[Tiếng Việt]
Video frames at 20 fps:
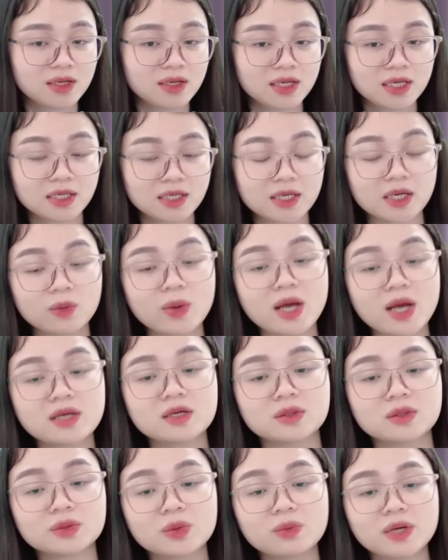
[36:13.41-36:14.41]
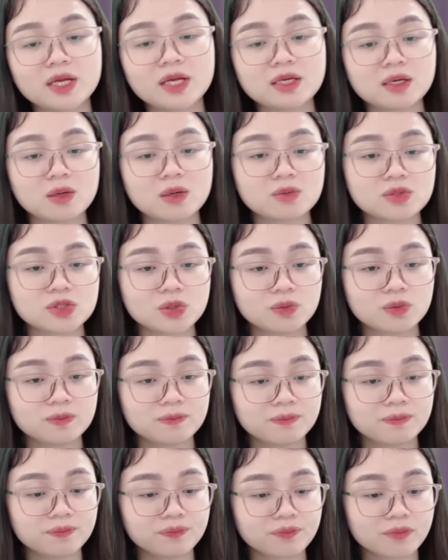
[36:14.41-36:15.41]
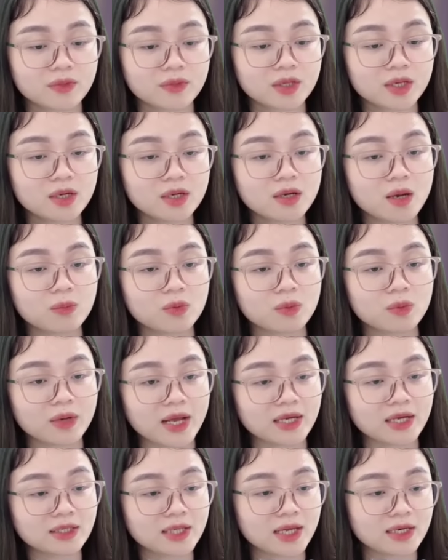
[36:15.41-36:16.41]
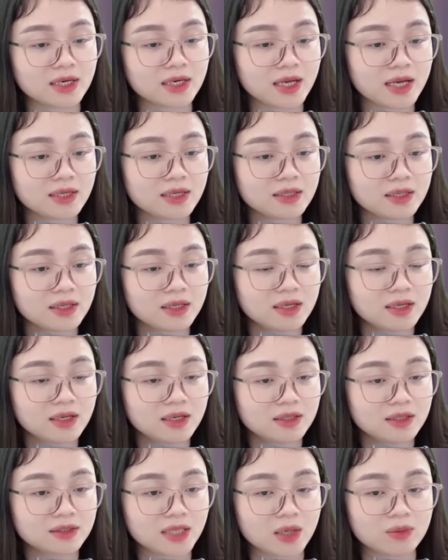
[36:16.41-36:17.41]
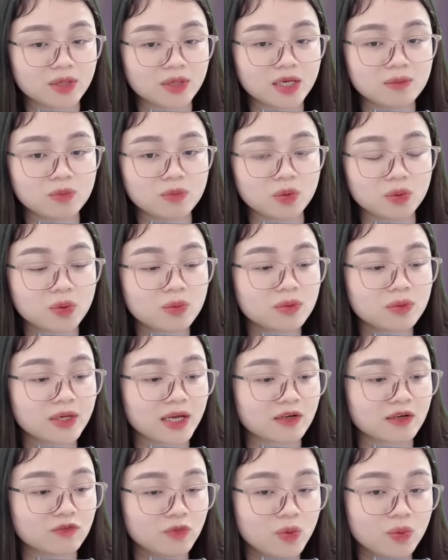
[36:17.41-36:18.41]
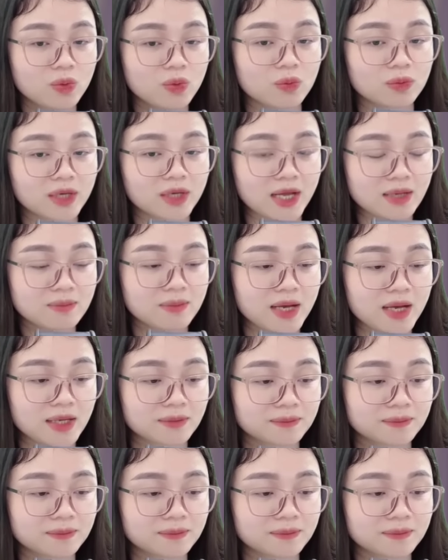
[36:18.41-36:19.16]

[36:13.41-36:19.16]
Cánh hoa được tung lên không trung Kết hợp cùng ánh đèn led Tạo nên một khung cảnh vô cùng lãng mạn